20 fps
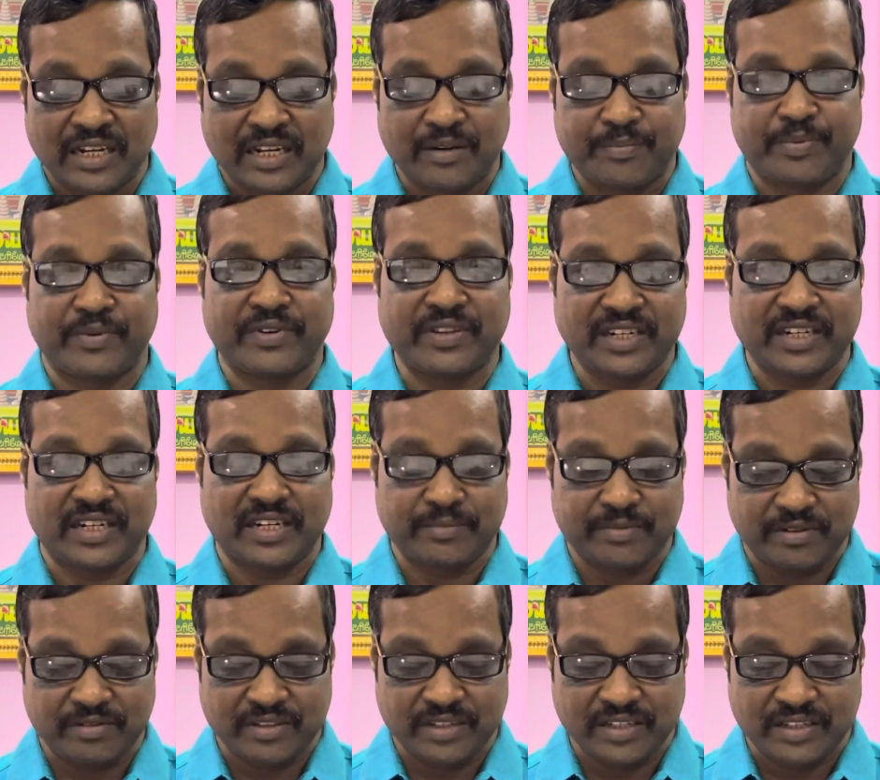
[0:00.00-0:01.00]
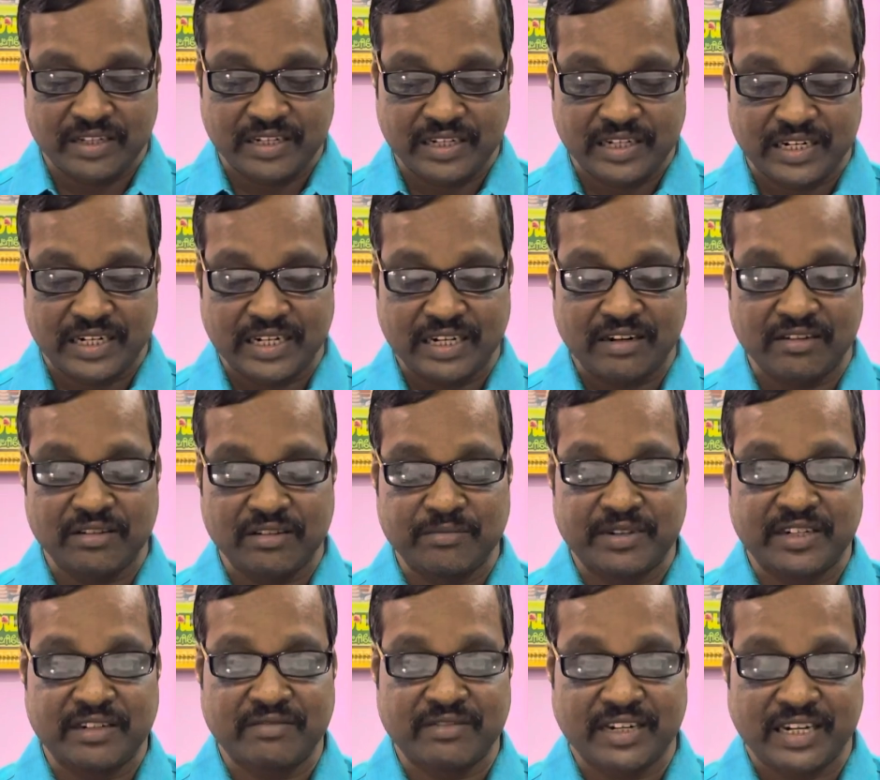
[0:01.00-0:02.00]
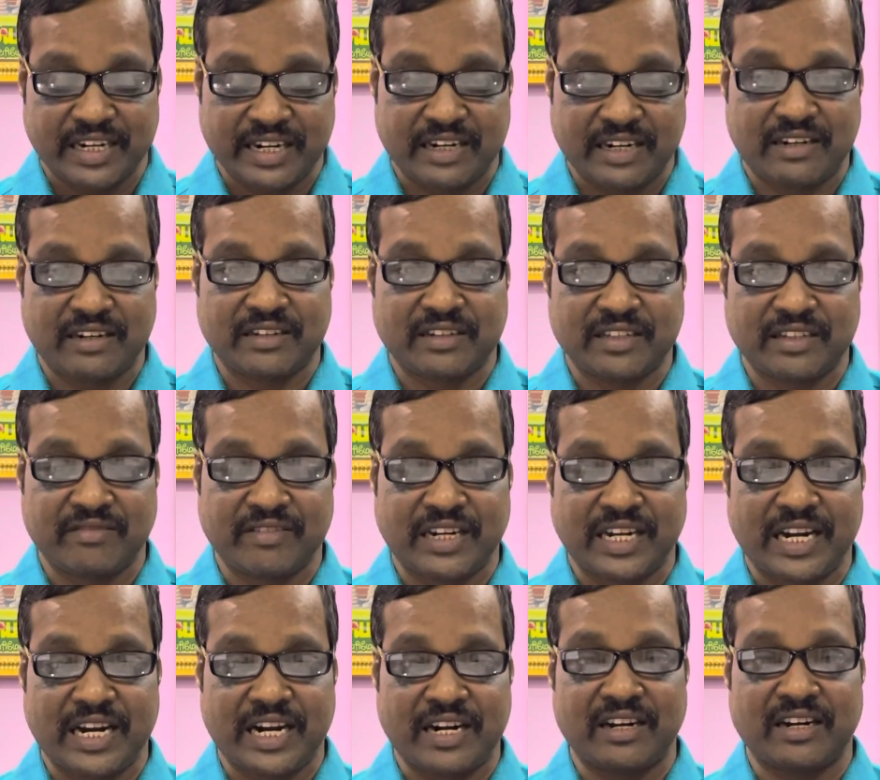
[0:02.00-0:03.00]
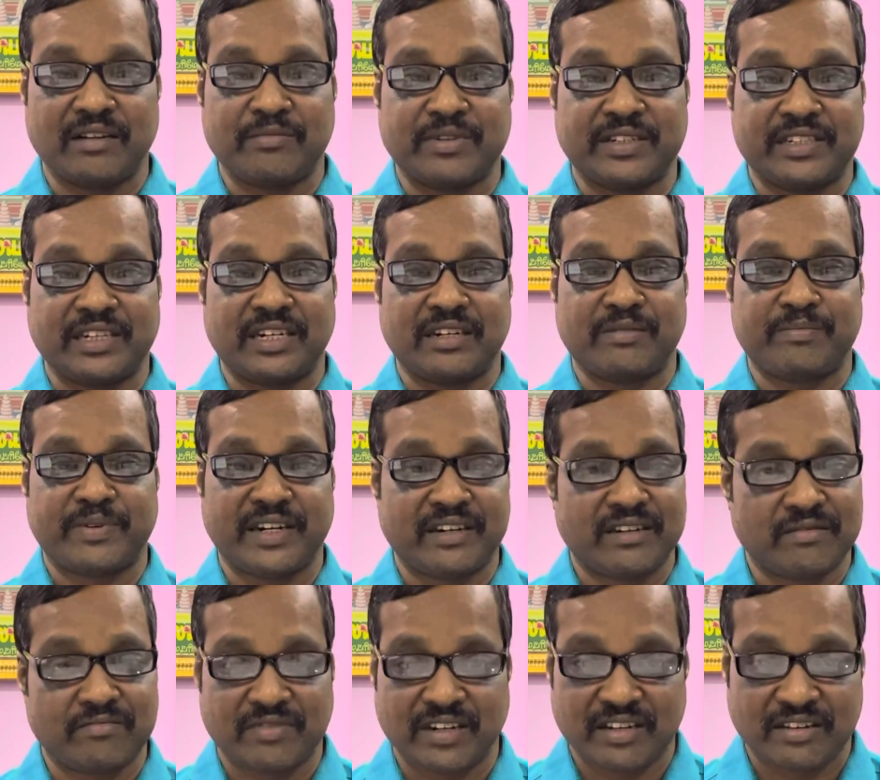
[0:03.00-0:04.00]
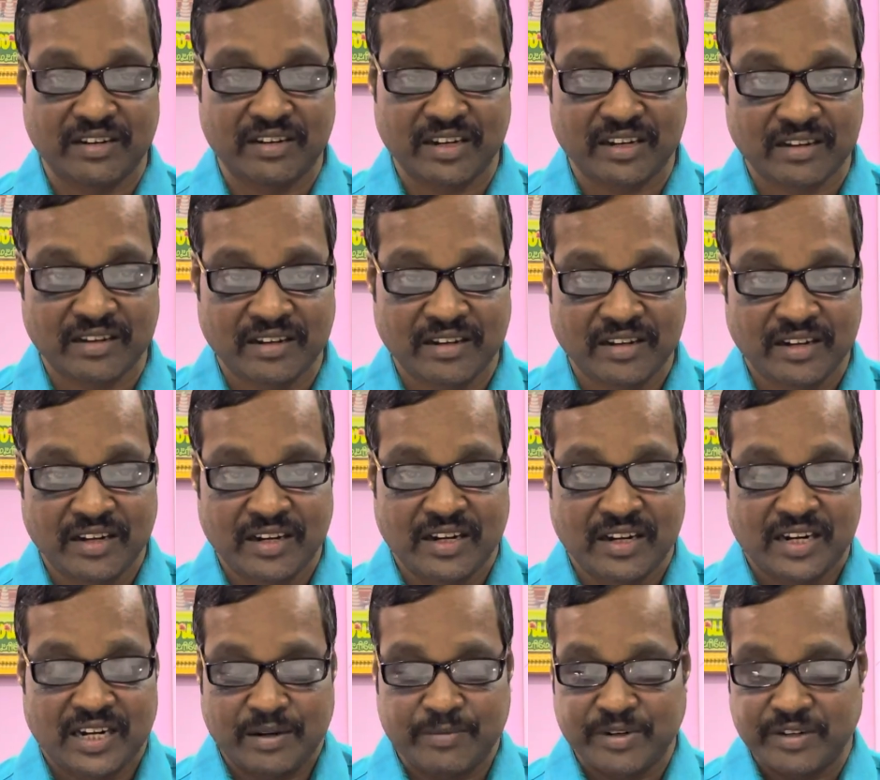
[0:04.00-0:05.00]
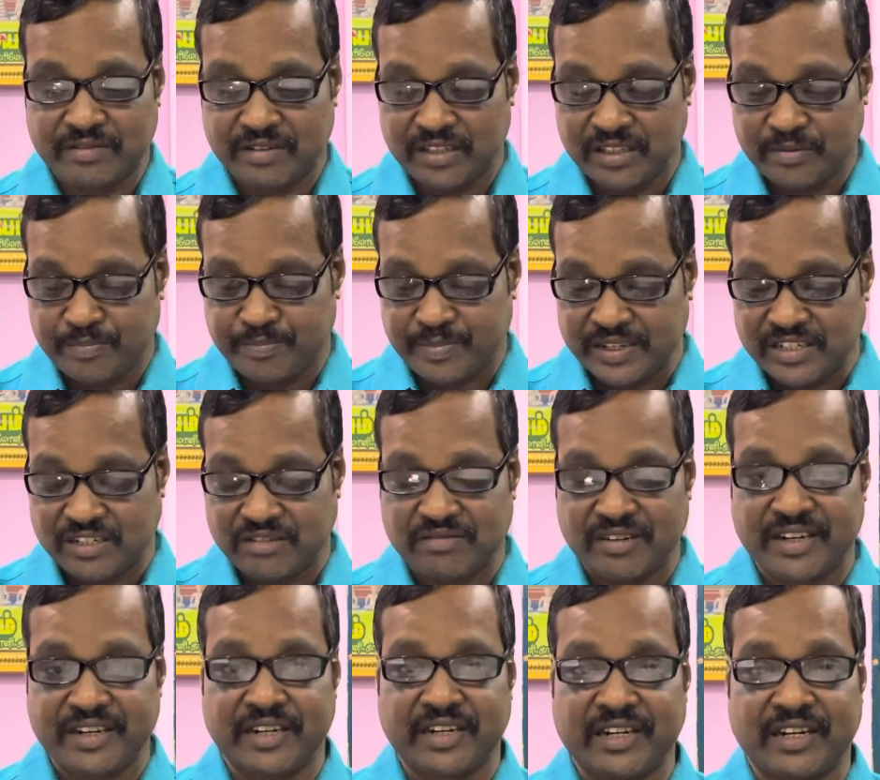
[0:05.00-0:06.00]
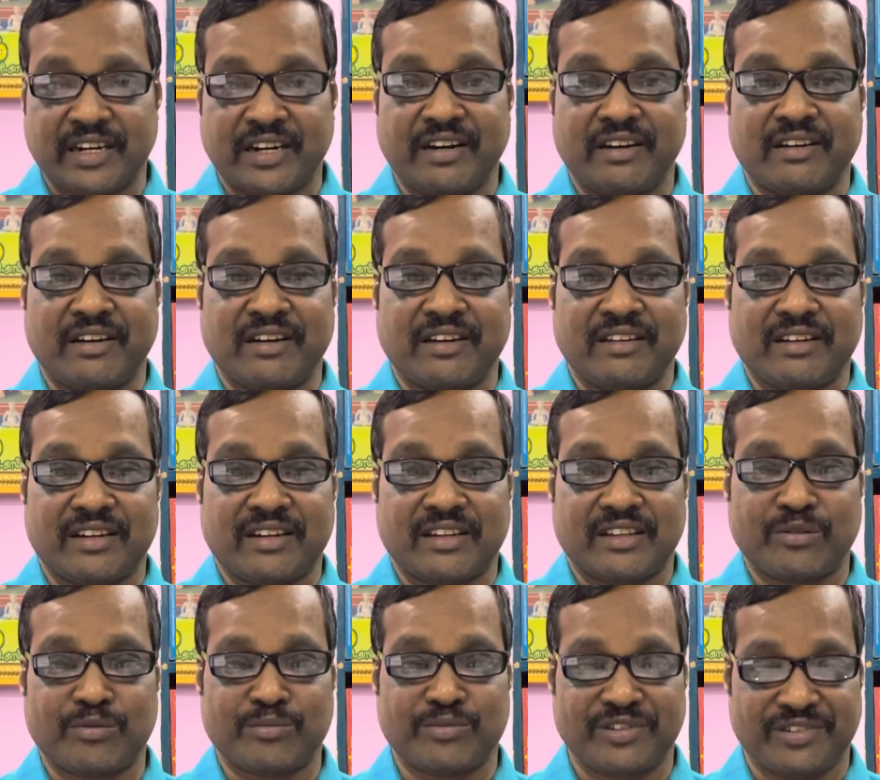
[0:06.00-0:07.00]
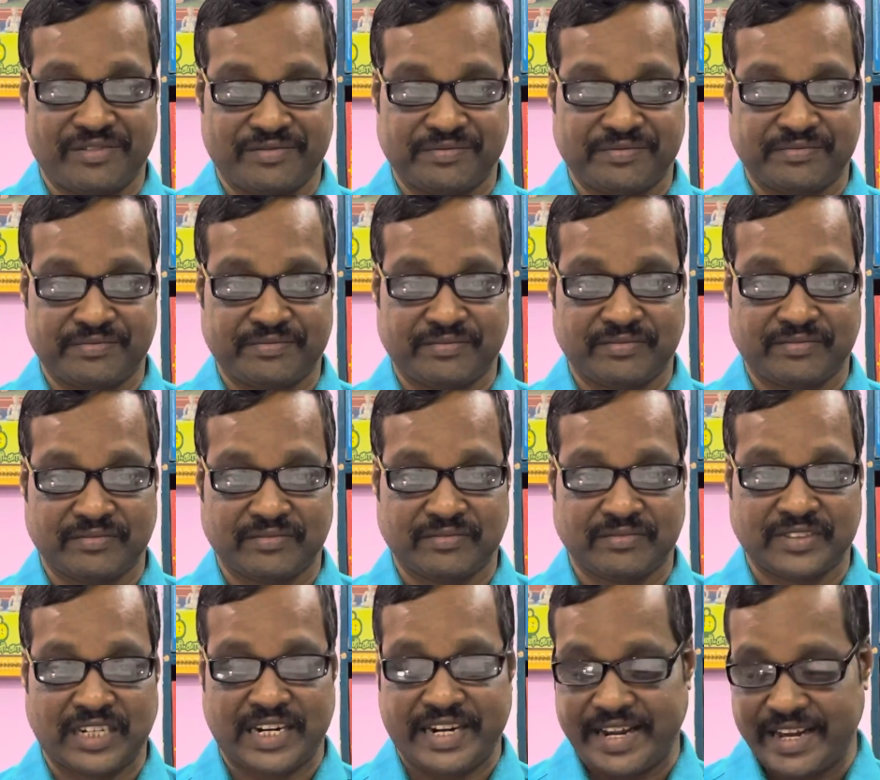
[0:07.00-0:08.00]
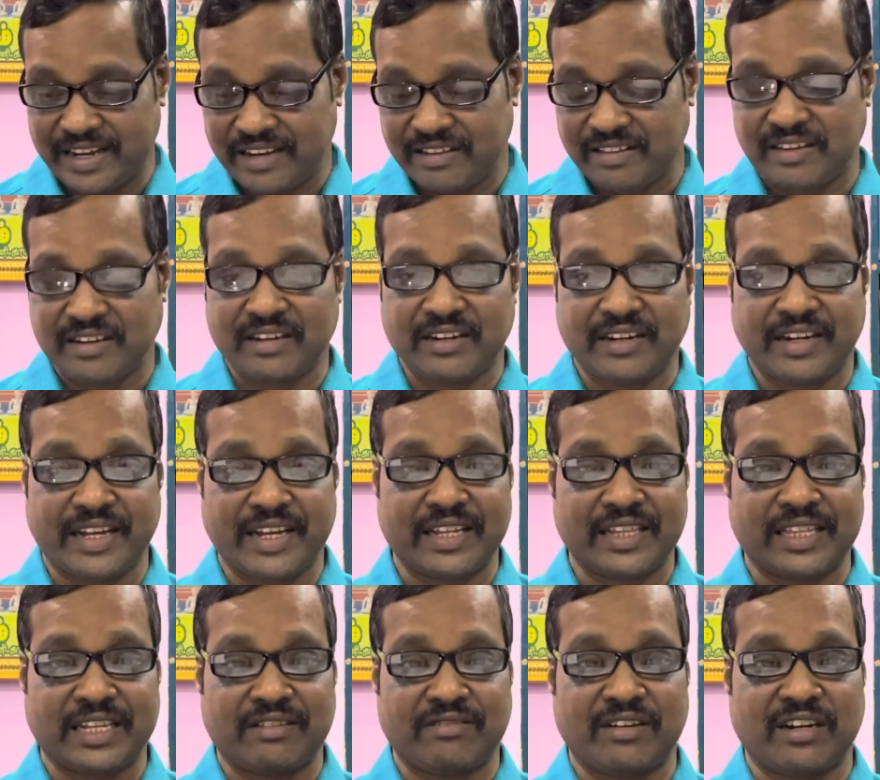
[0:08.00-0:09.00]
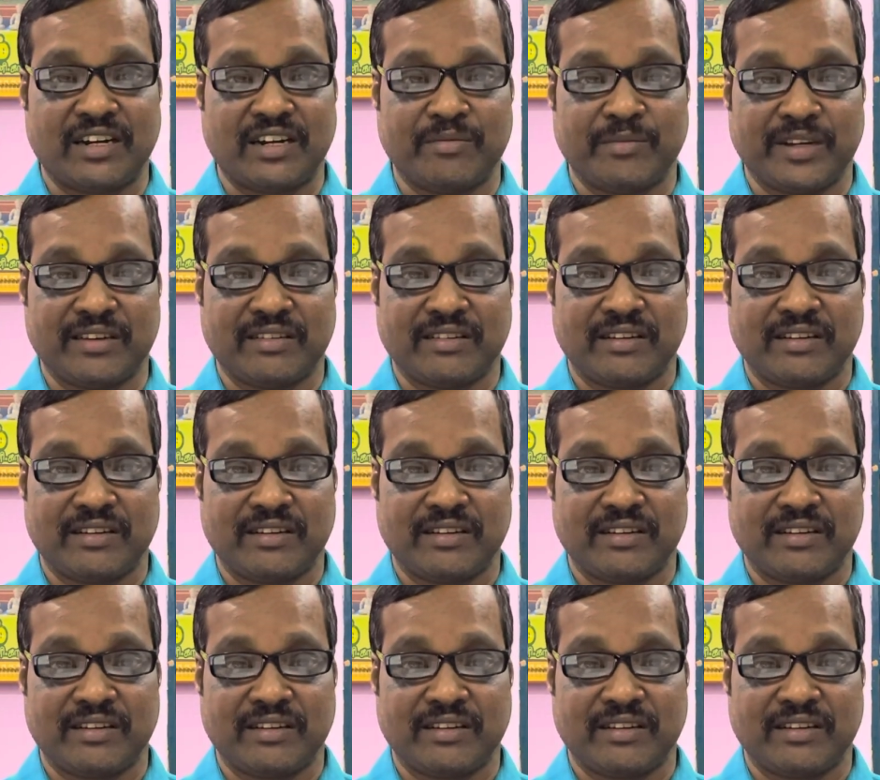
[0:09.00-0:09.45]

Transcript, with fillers: இப்போதைக்கு நம்ம வந்து இந்த இரண்டாவது மணி விளையாட்டு இந்த விளையாட்டை நம்ம செலக்ட் பண்ணிட்டோம்னா தான் நமக்கு வந்து பஞ்சுவாலிட்டினா என்னன்னு கற்றுக்க முடியும் நேரத்துக்கு நேரம் தவறாமை